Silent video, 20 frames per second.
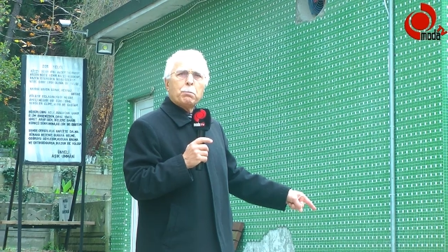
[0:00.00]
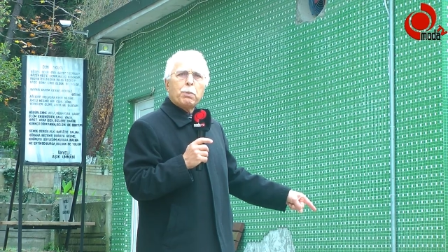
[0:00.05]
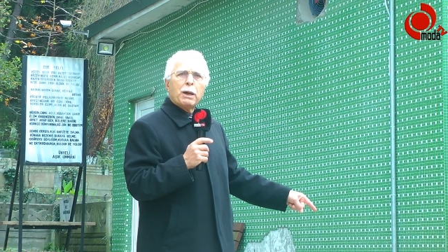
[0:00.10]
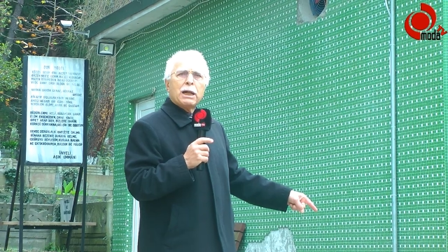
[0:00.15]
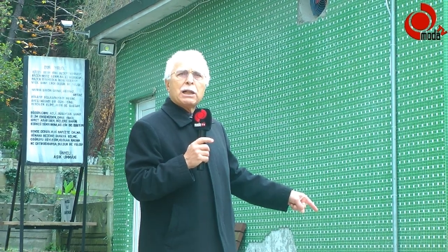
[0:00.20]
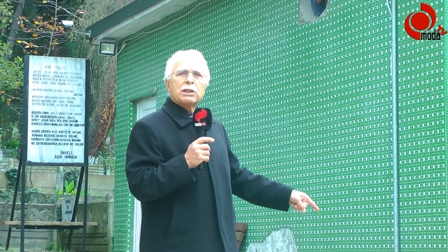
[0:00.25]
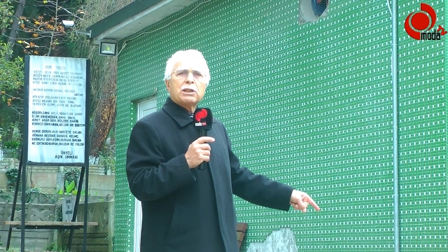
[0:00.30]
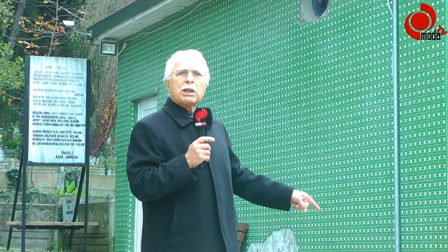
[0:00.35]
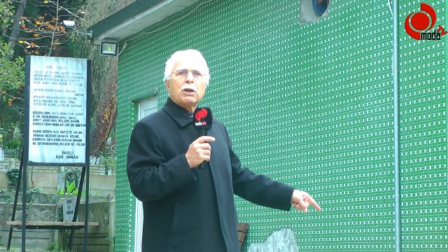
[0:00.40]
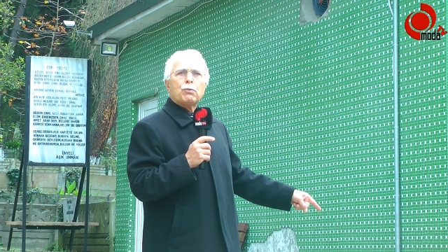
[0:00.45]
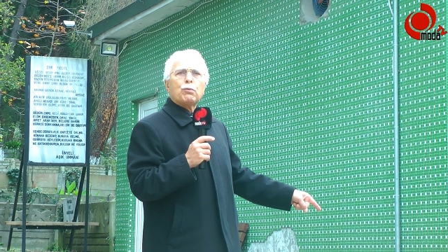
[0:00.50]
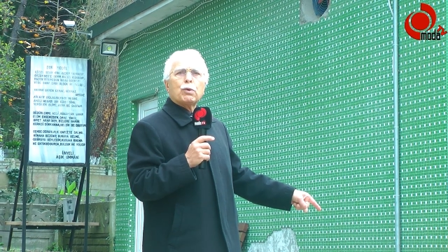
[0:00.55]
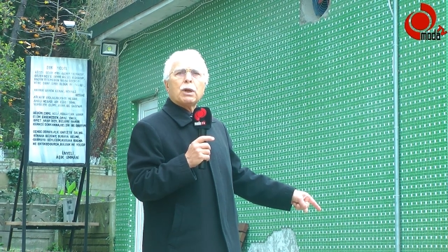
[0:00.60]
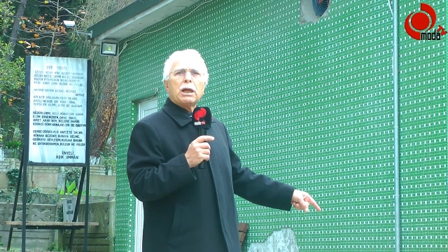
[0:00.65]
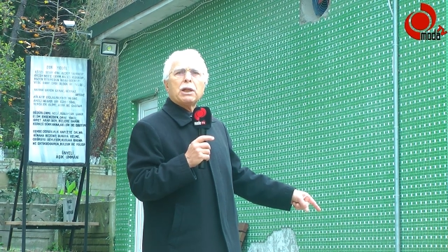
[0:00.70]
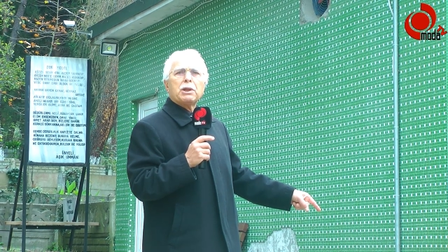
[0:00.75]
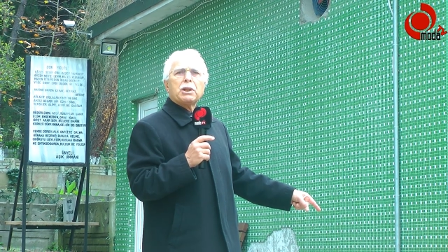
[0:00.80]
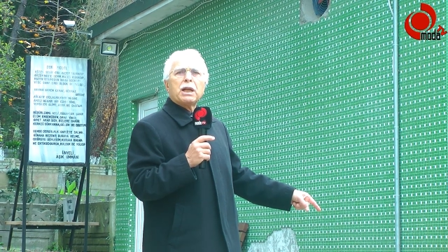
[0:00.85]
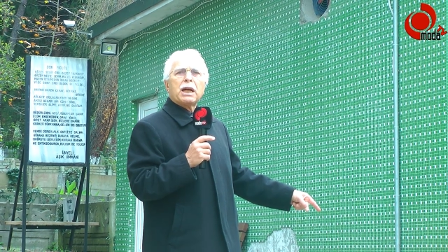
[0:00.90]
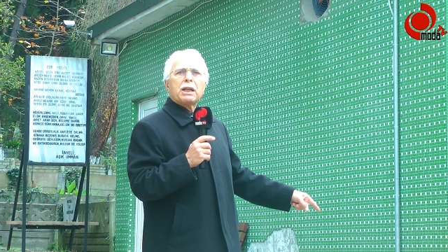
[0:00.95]
balta
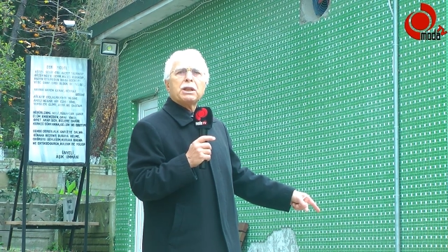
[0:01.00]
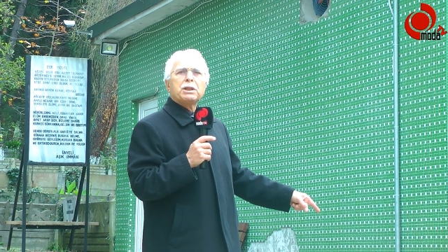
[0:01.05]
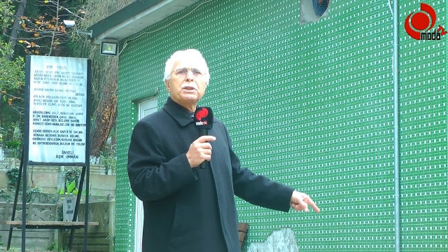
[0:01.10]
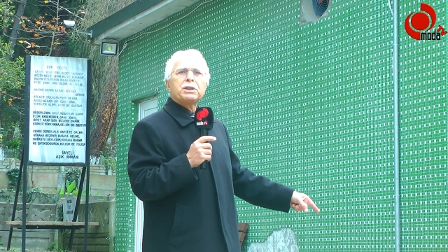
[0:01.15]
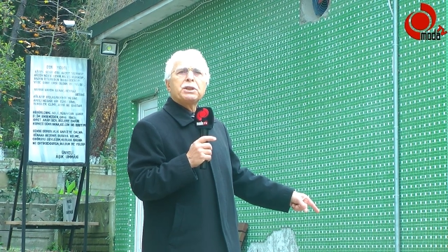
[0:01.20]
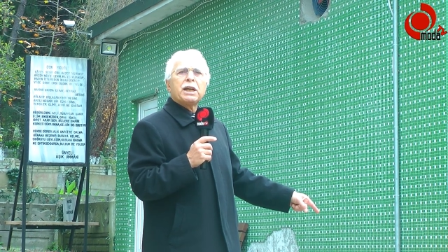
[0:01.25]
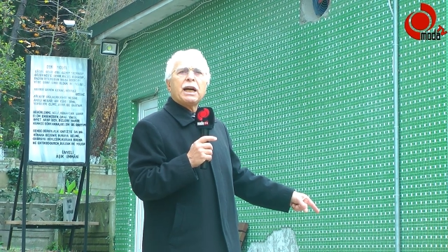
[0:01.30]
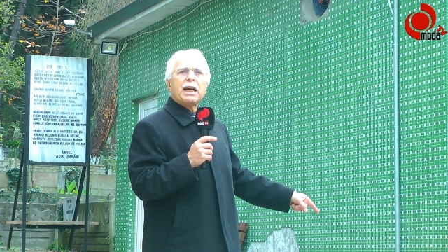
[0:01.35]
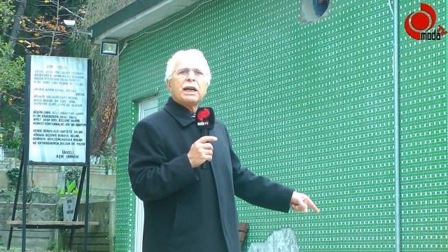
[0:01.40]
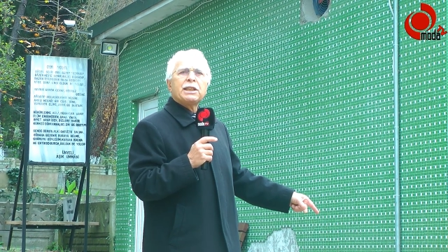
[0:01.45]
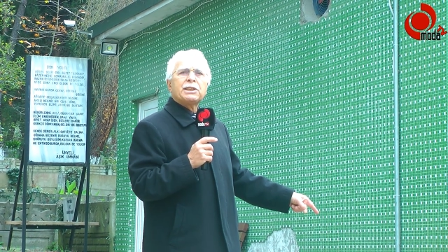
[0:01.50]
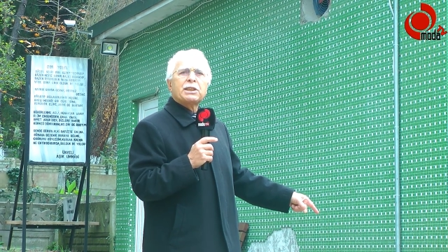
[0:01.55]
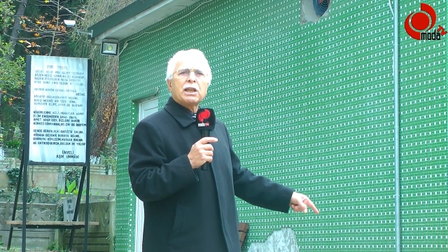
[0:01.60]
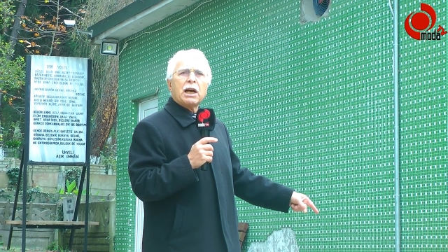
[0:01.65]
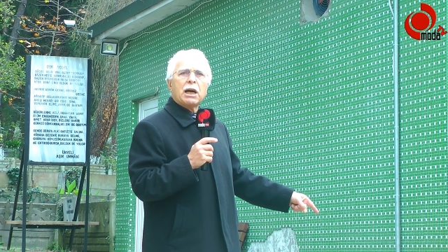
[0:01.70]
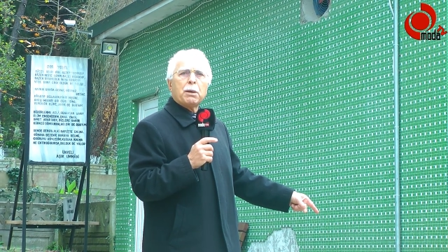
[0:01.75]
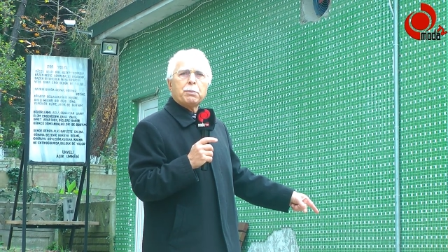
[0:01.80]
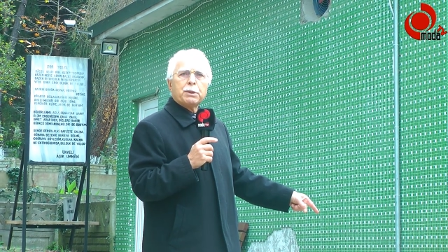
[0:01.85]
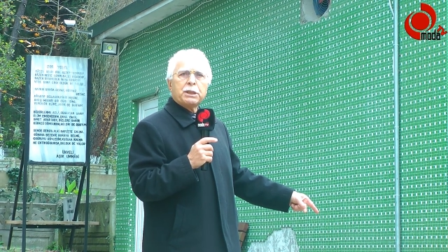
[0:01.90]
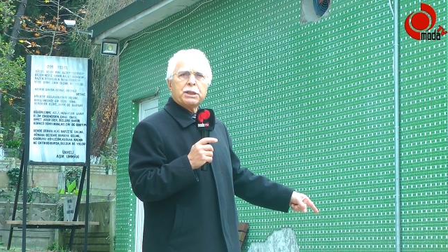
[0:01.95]
vuranların da
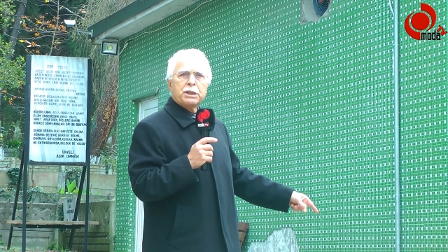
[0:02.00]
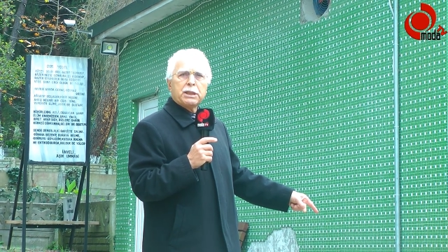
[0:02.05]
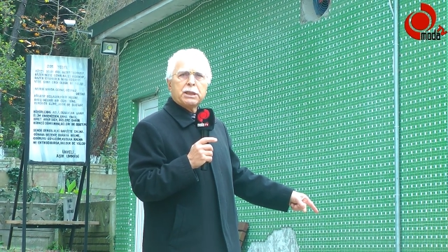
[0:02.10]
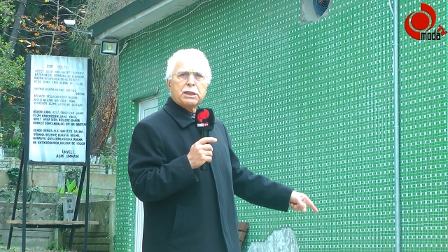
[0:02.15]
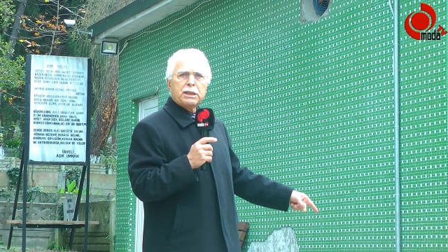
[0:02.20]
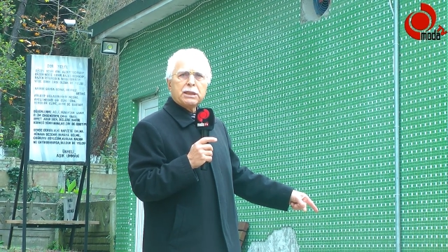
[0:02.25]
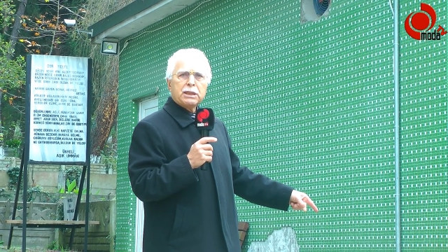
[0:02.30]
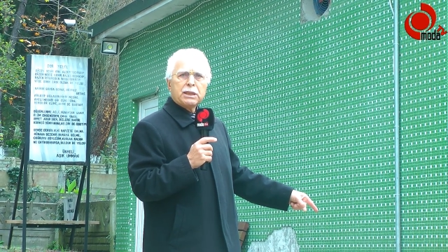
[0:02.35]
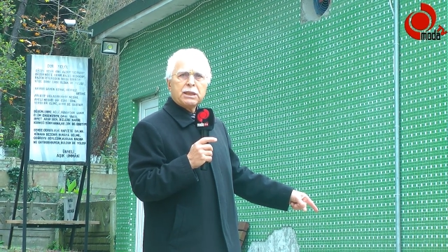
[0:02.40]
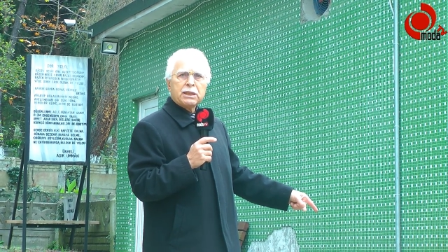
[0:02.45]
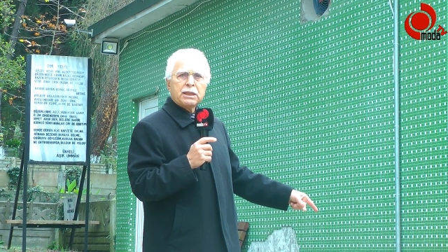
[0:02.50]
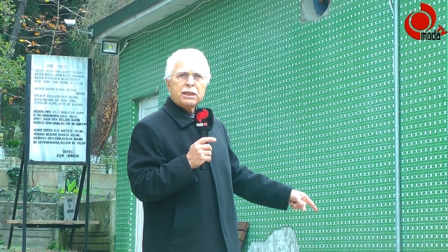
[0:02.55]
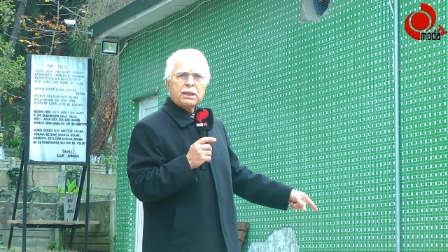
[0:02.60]
hesabını